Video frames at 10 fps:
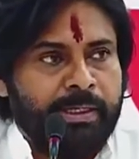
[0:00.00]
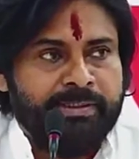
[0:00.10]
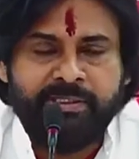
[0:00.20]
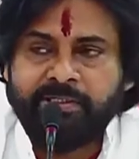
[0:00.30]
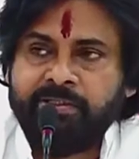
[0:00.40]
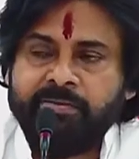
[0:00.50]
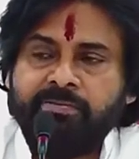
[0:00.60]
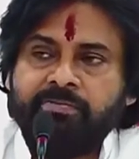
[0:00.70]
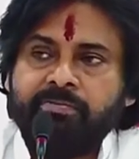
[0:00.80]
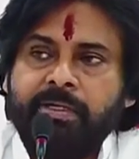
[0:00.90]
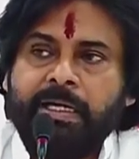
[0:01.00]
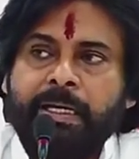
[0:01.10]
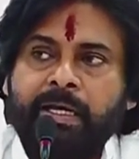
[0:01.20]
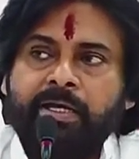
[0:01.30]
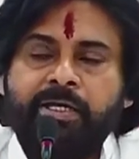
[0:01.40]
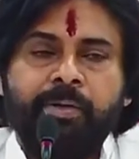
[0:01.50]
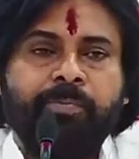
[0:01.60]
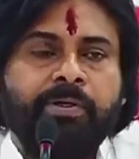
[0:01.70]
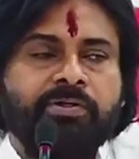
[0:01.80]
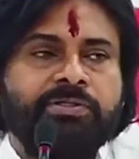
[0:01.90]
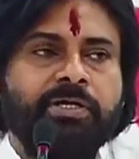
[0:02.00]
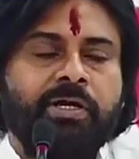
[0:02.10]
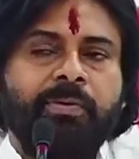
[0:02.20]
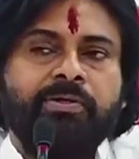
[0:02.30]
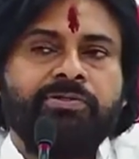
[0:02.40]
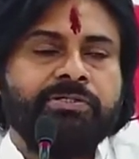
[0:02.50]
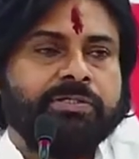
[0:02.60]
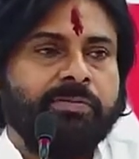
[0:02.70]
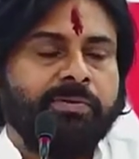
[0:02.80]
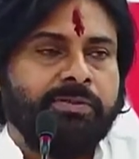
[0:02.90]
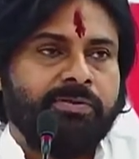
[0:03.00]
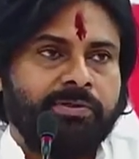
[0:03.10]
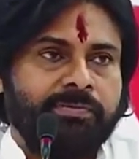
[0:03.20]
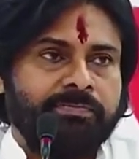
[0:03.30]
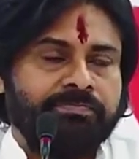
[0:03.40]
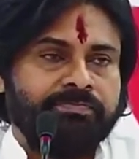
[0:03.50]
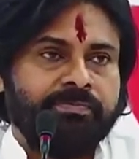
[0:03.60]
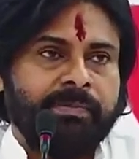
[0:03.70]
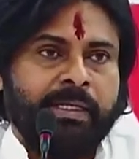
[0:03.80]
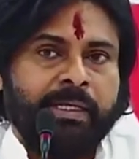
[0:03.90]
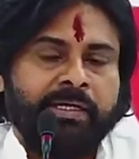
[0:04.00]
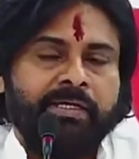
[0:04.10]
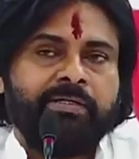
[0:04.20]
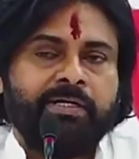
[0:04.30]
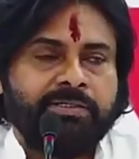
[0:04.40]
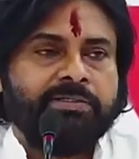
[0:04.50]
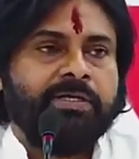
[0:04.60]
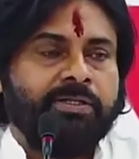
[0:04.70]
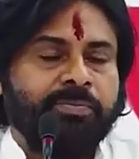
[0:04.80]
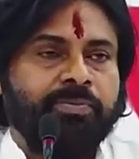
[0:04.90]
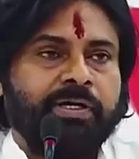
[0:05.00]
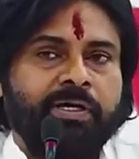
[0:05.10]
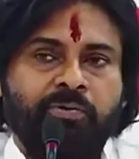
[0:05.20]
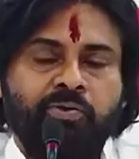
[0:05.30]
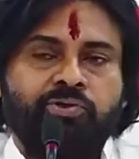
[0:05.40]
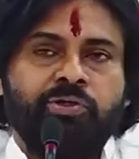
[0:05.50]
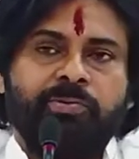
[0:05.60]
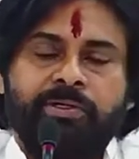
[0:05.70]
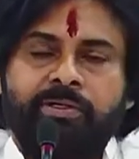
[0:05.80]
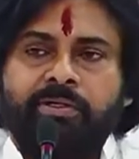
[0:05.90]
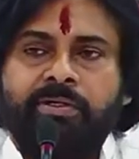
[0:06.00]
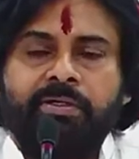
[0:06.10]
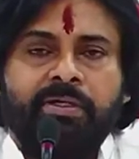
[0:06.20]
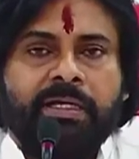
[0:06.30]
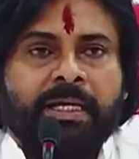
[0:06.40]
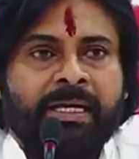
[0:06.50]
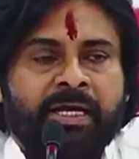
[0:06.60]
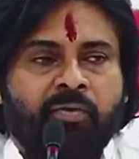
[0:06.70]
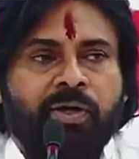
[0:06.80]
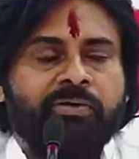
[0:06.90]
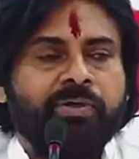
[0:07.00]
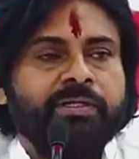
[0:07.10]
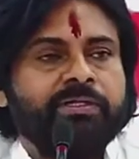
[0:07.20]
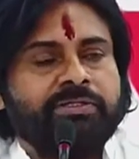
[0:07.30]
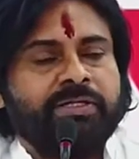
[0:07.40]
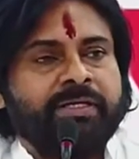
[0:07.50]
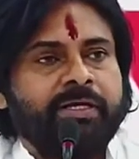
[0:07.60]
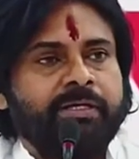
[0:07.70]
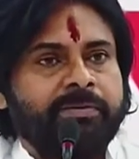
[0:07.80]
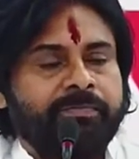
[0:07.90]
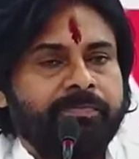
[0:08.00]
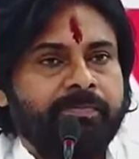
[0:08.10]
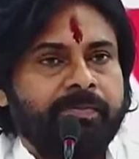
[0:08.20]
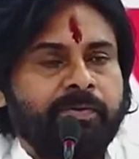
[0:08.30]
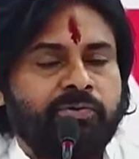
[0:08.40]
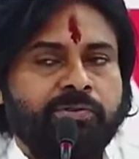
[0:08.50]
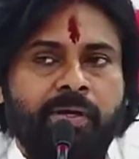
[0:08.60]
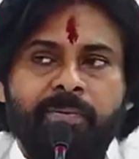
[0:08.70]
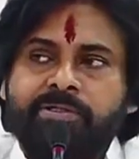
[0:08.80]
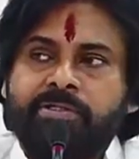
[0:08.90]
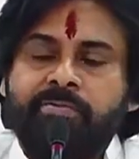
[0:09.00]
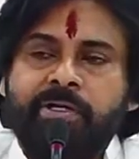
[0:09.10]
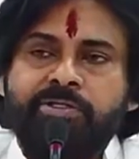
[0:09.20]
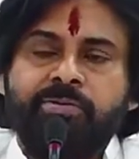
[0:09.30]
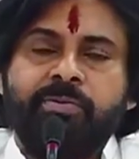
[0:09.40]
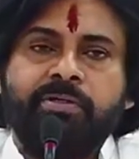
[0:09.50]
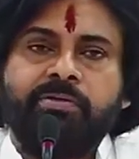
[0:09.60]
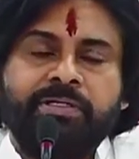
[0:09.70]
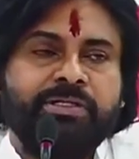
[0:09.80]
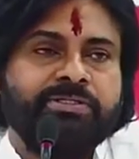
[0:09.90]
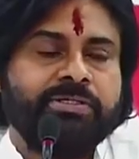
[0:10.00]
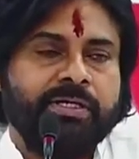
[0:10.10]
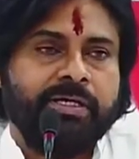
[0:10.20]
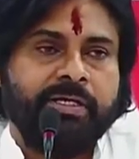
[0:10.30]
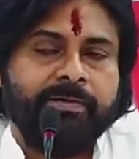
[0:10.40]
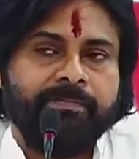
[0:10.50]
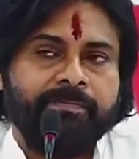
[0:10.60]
చట్టం ఏ పనులు చేయాలో పనులు చేసుకెళ్ళిపోతూ ఉంటుంది కానీ కక్ష సాధింపుగా కూర్చోబెట్టి వాళ్ళని వేధించడం కానీ సామాజిక మాధ్యమాల్లో నిందించడం కానీ